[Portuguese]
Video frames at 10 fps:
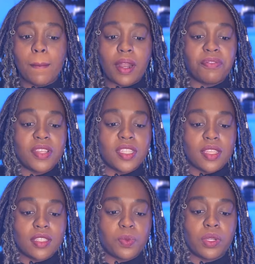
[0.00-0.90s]
para fazer
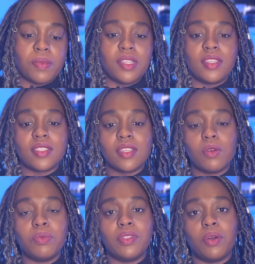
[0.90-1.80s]
essa
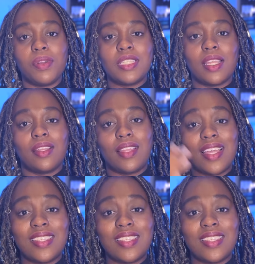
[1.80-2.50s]
disponibilização, então eles têm até